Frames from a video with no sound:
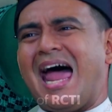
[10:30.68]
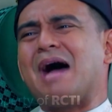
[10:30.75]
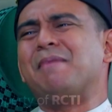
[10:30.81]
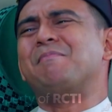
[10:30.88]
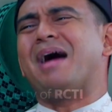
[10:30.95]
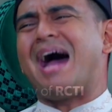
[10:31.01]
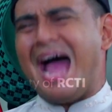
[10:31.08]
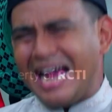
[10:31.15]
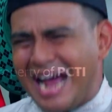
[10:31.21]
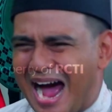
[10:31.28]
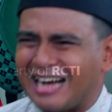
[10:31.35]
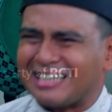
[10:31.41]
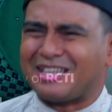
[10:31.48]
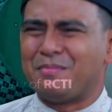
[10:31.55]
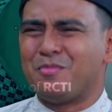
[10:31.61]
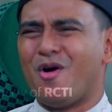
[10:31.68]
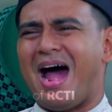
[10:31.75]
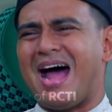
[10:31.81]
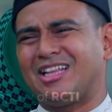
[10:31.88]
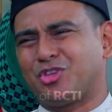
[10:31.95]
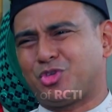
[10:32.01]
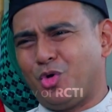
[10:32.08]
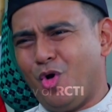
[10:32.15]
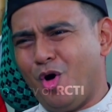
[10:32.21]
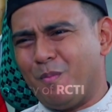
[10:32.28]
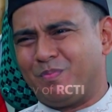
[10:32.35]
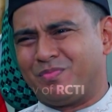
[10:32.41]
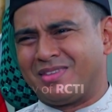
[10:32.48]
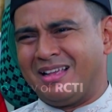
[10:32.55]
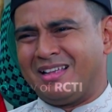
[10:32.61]
Lama nggak ketemu antum.
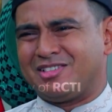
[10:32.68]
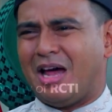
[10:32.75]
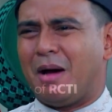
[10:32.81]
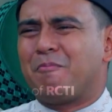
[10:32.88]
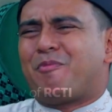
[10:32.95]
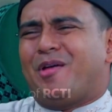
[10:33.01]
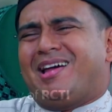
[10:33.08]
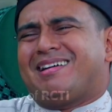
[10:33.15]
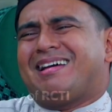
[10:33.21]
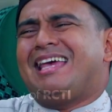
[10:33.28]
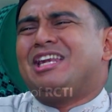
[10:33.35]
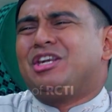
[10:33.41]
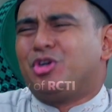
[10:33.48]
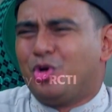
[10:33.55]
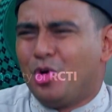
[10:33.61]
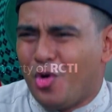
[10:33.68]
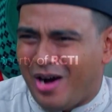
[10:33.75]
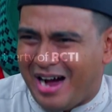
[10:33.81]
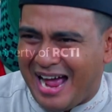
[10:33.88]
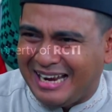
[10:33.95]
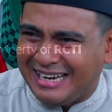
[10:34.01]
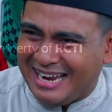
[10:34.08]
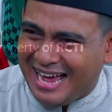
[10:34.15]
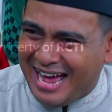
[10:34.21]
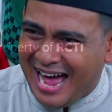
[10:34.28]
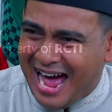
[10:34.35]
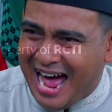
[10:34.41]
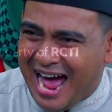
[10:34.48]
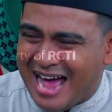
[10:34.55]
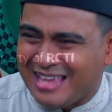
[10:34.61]
Sampai rindu
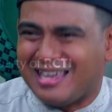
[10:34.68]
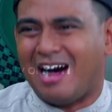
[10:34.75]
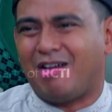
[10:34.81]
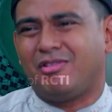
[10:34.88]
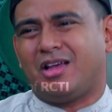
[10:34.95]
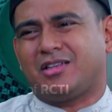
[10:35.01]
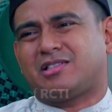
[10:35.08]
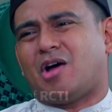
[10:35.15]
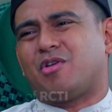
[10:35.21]
Ana. Ya Allah